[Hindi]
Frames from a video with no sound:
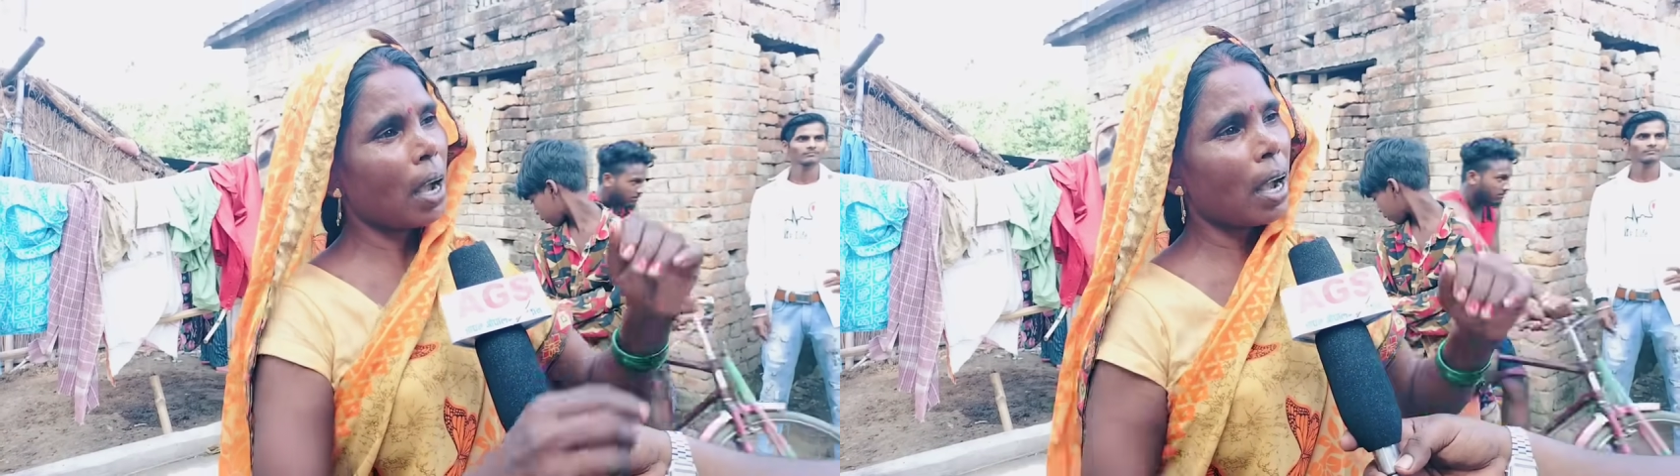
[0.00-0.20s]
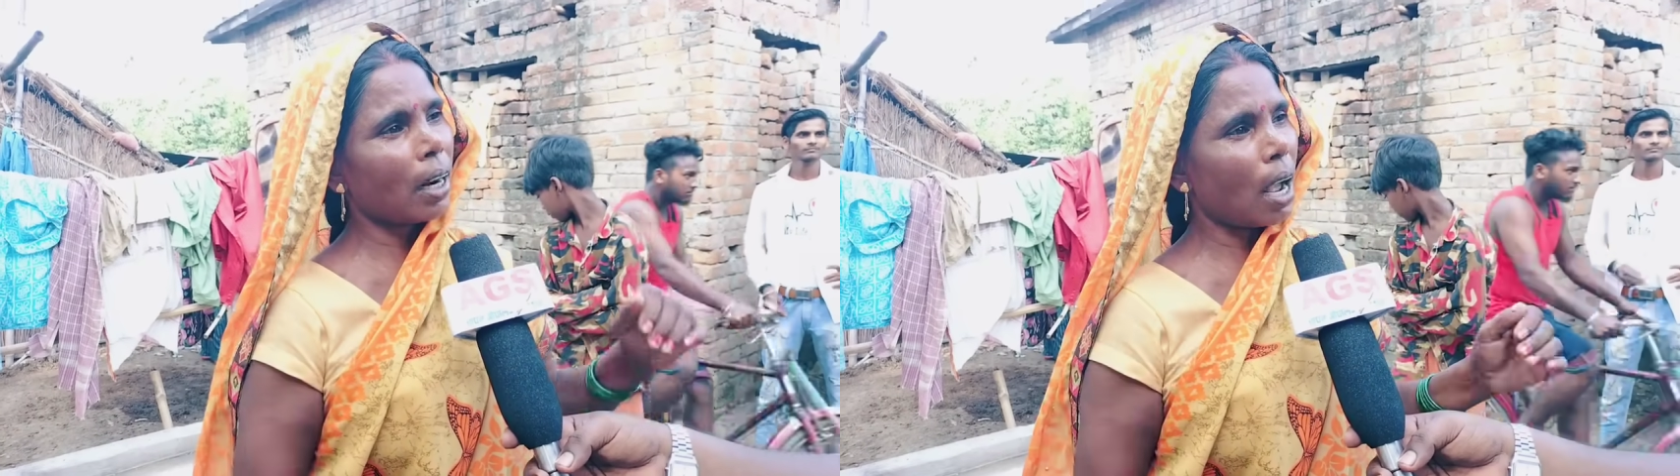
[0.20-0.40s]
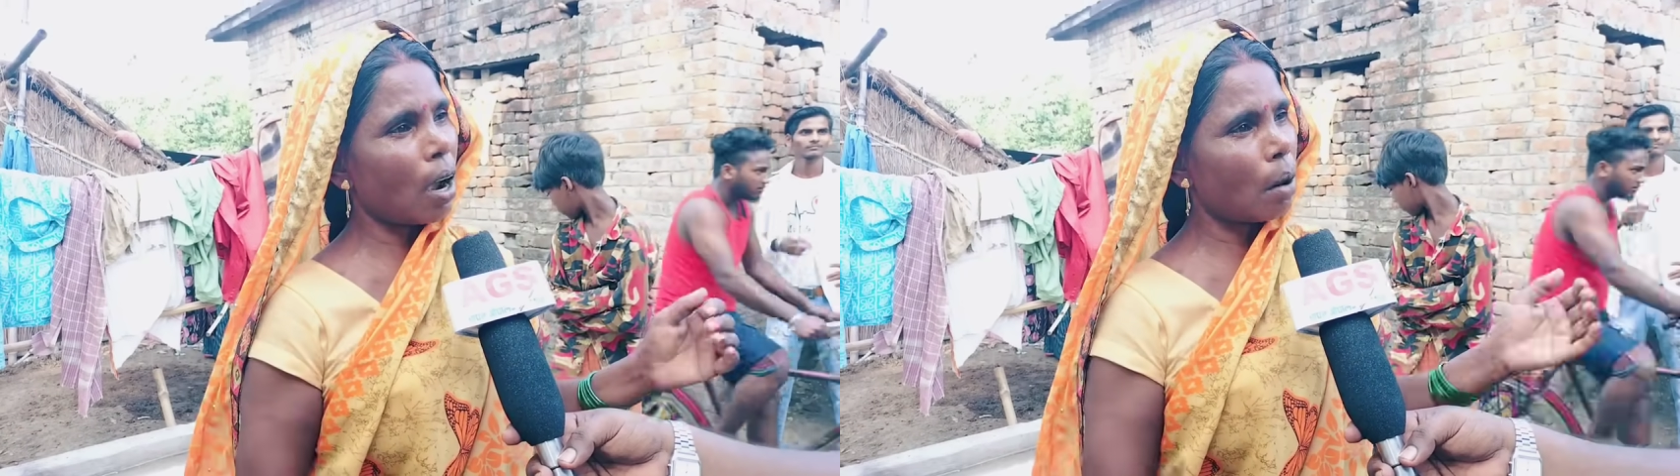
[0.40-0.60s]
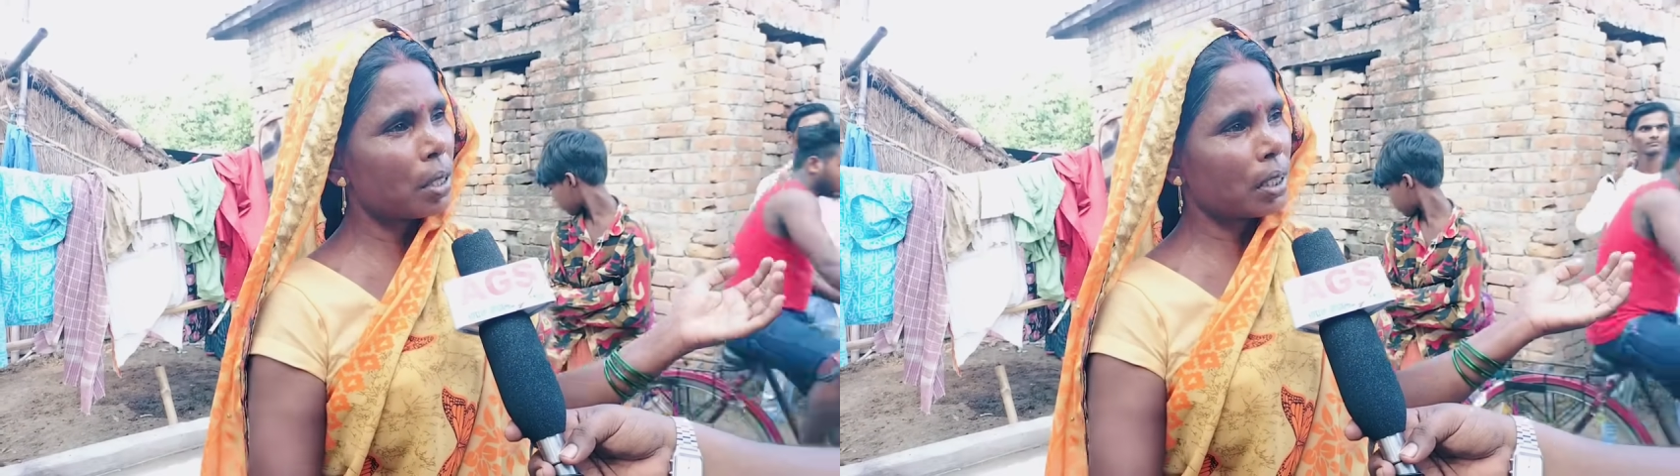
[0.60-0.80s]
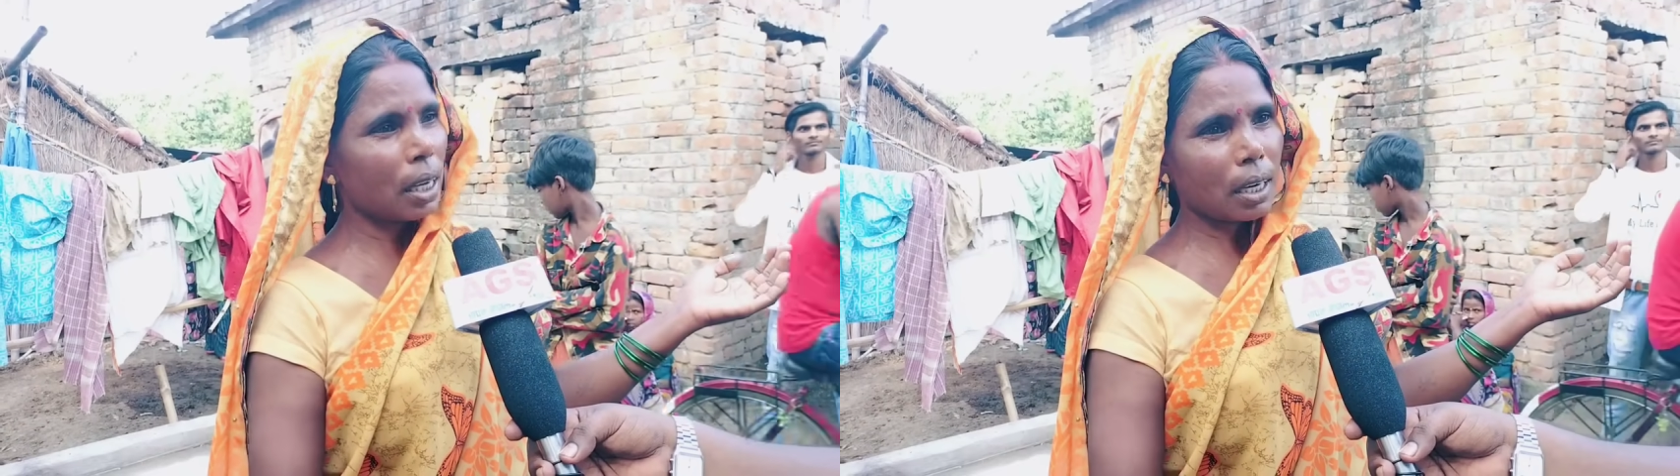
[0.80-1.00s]
बाहर आ
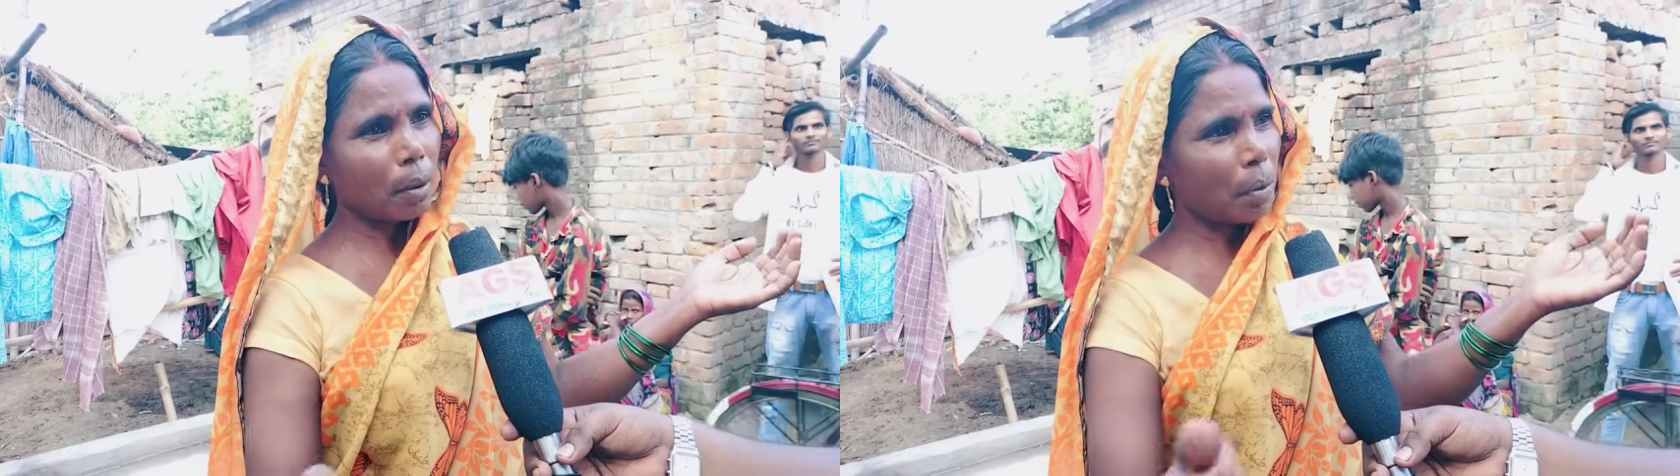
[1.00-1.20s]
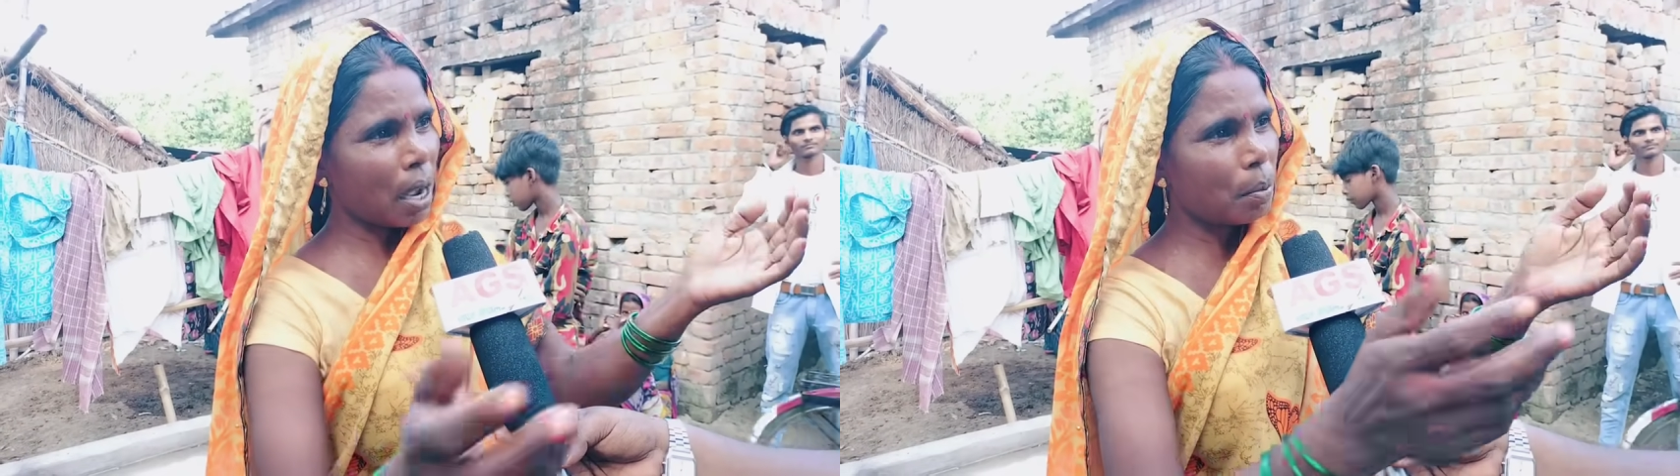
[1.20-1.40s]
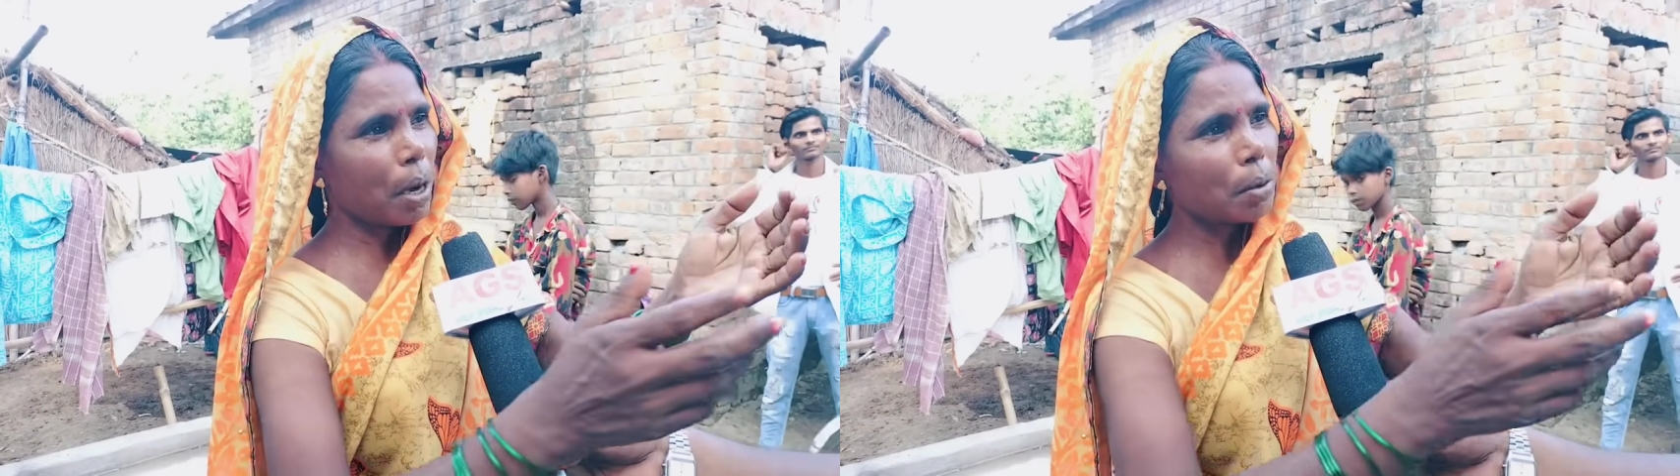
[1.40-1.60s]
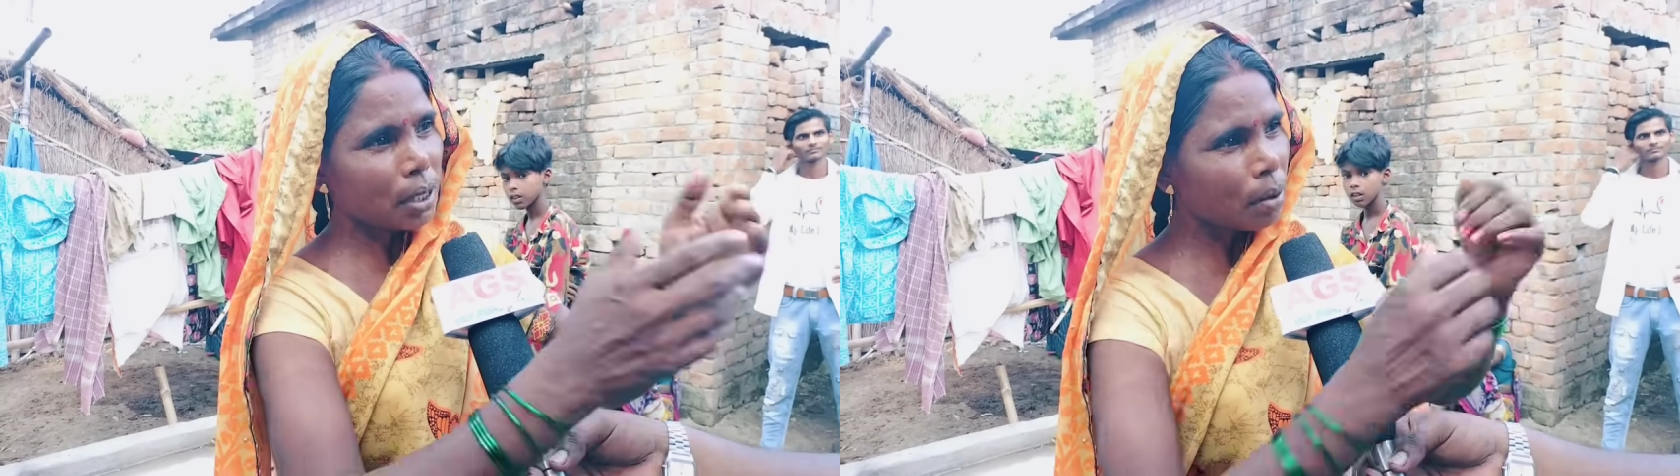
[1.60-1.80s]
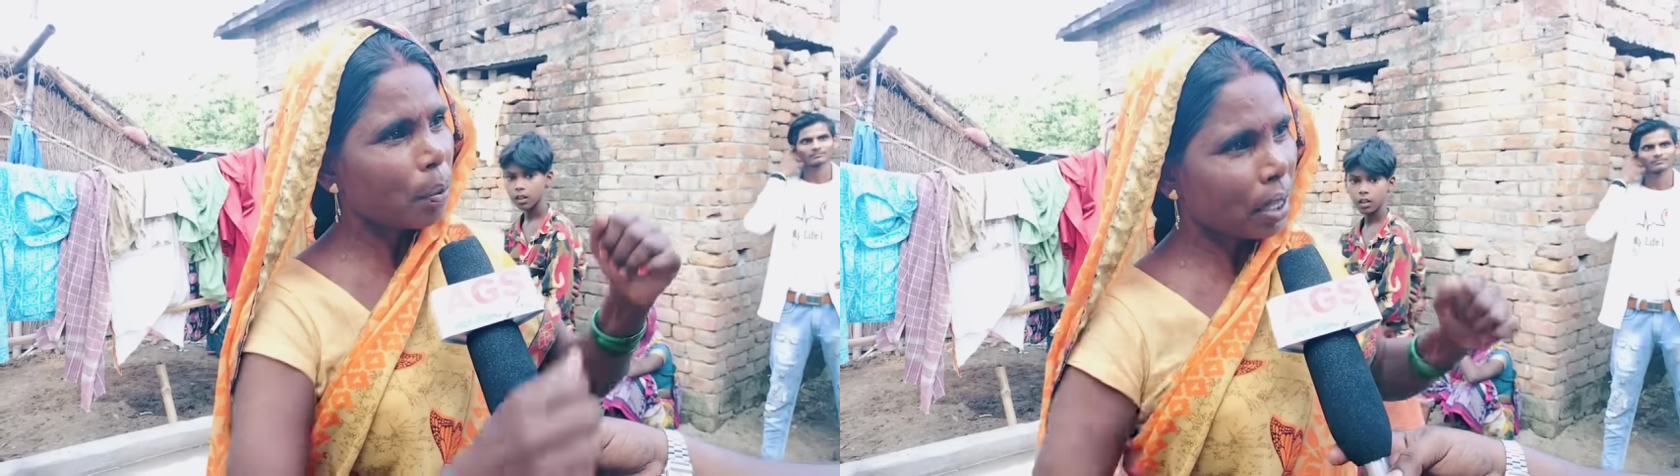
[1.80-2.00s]
हमनी के एकरा माई बाबू से